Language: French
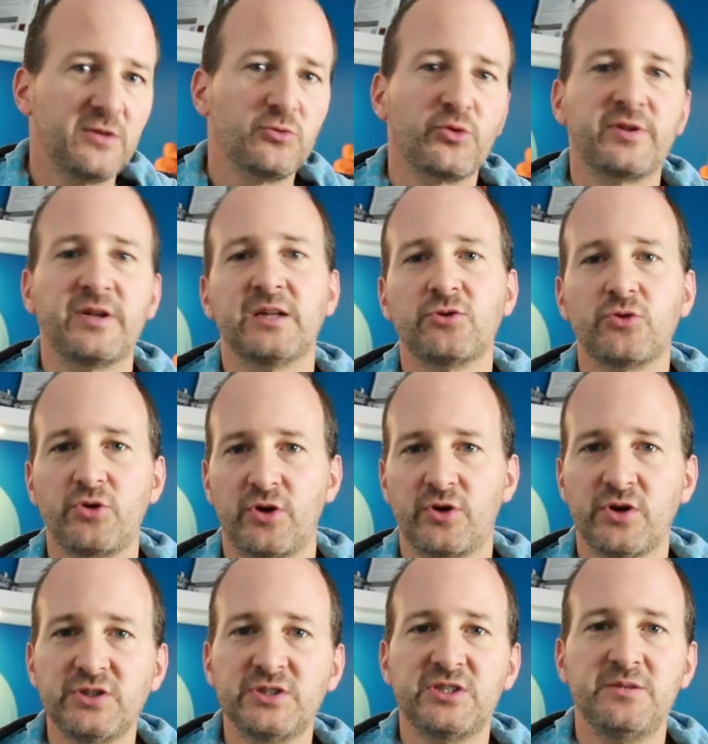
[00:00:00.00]
l'annonce à la
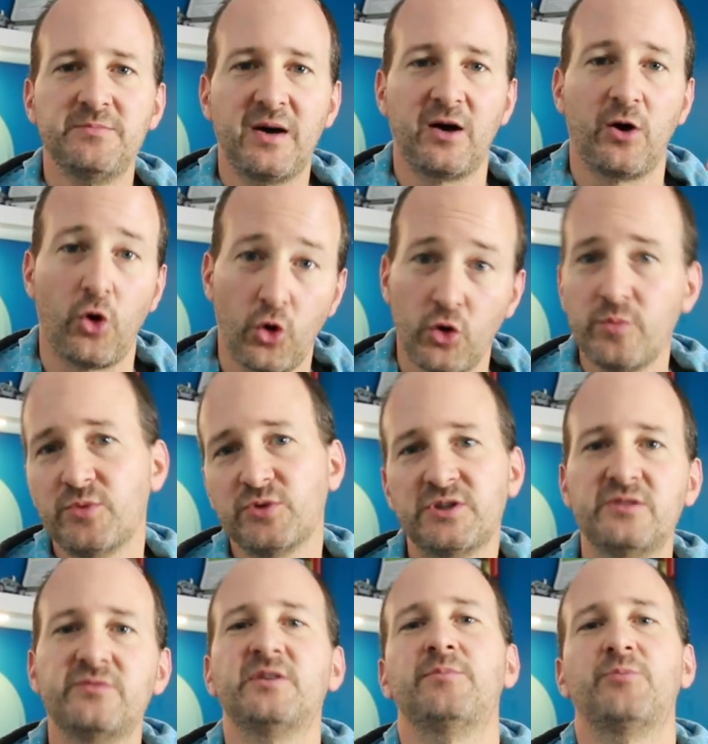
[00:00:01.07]
DockerCon qui m'a
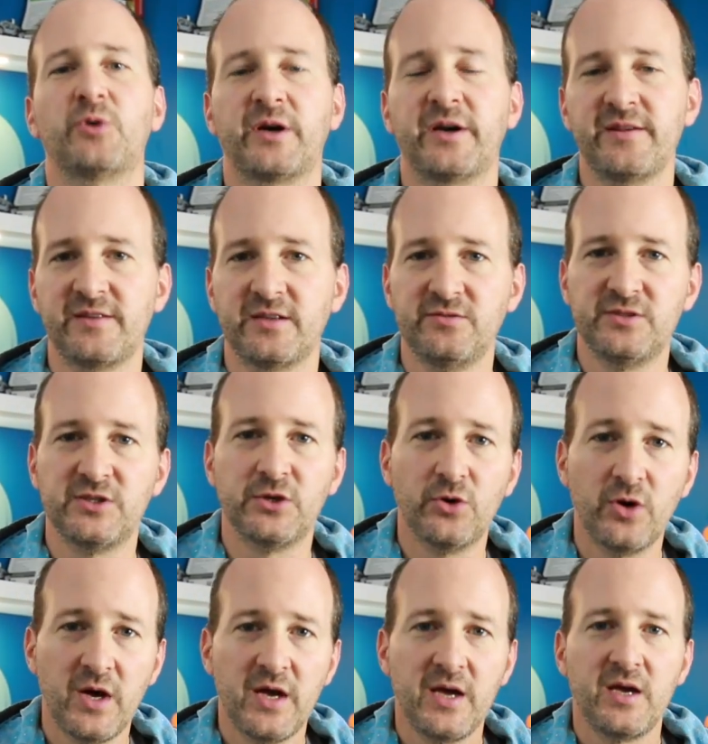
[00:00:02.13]
remotivé pour créer cette
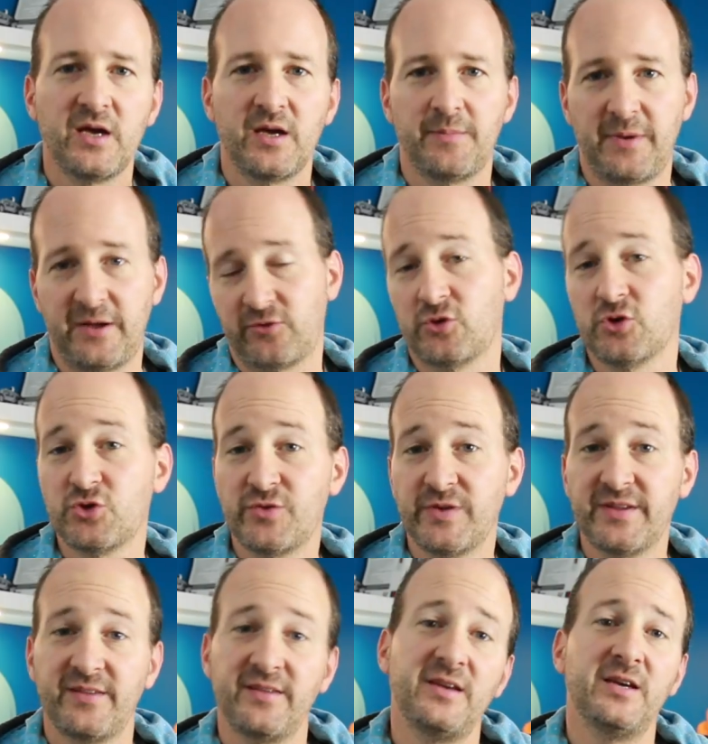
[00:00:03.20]
vidéo, parce que je vais
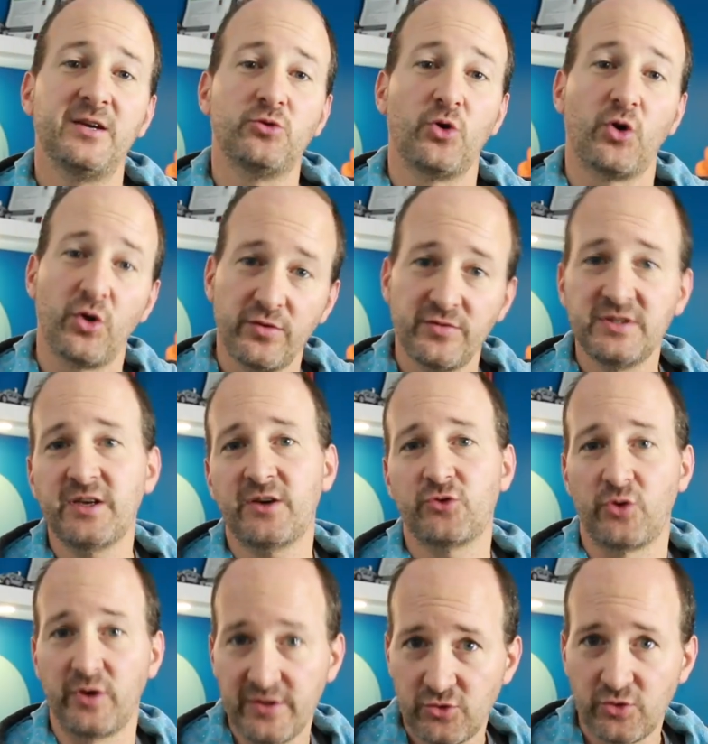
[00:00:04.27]
essayer de revenir
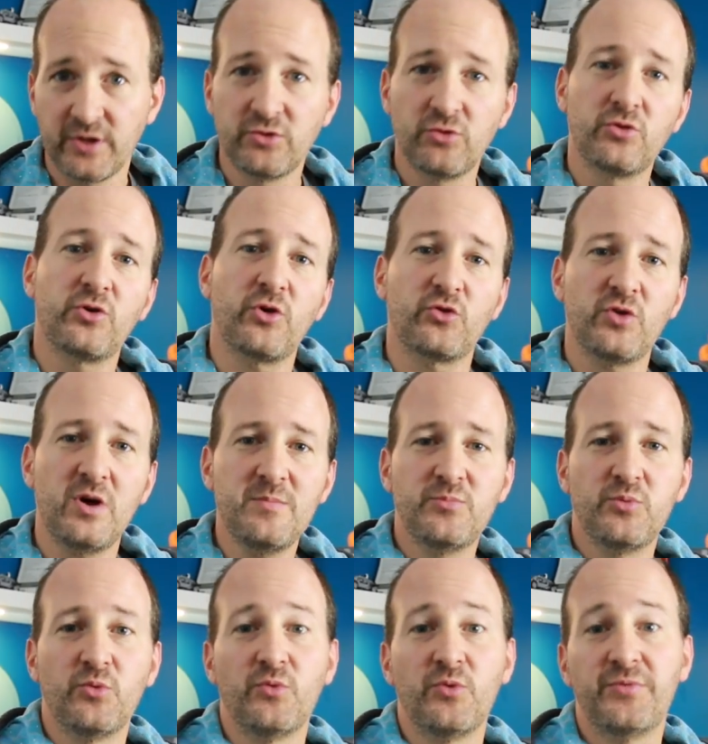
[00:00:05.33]
sur l'historique de Docker
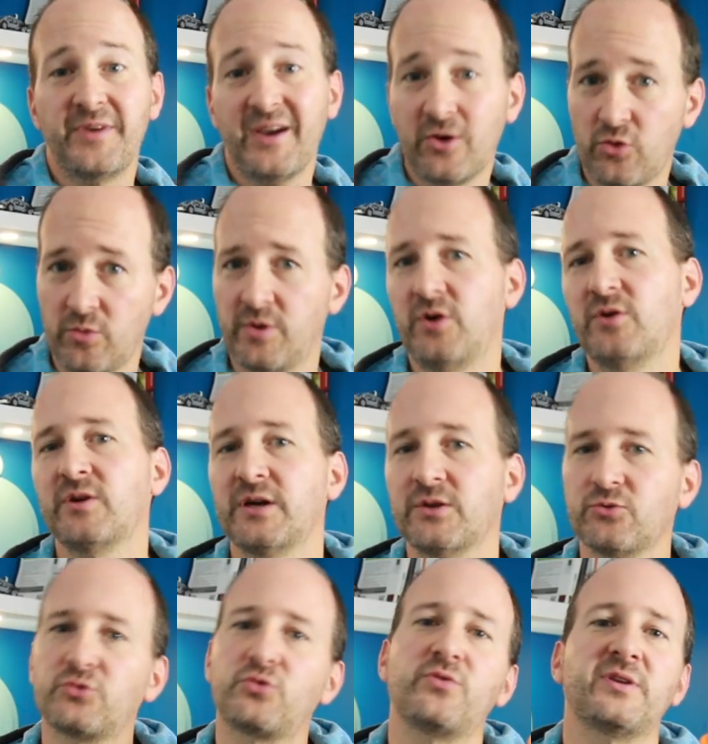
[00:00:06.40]
Swarm pour vous faire comprendre
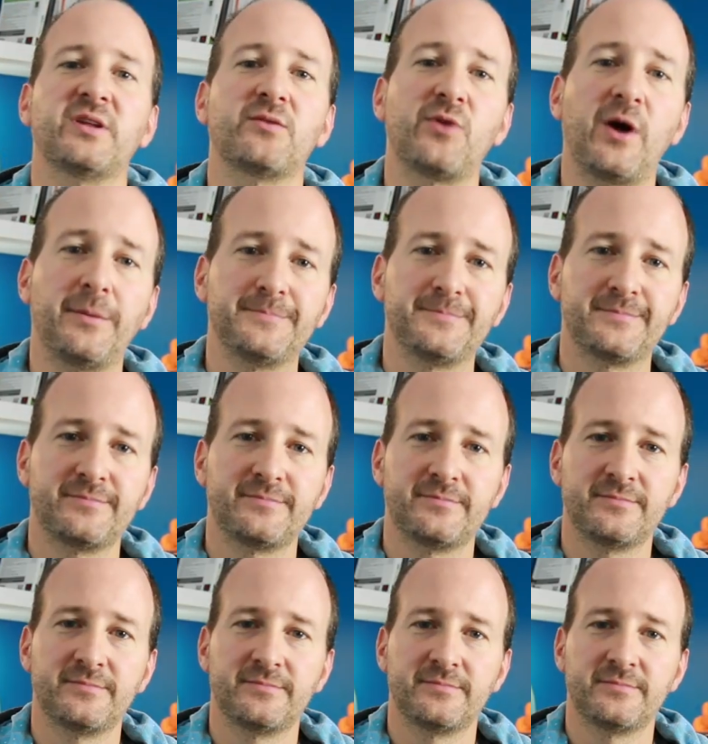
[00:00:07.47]
l'annonce qu'on vient d'avoir.
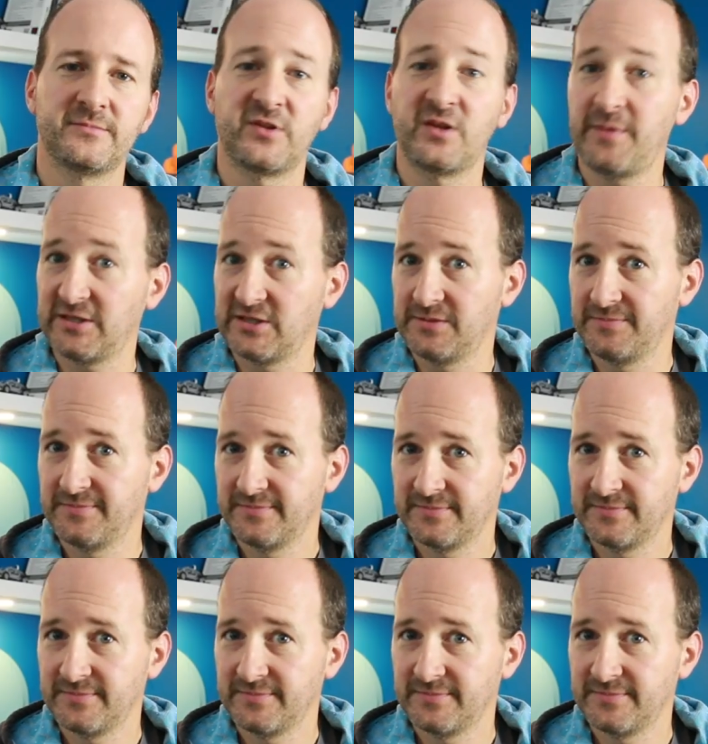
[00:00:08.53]
C'est parti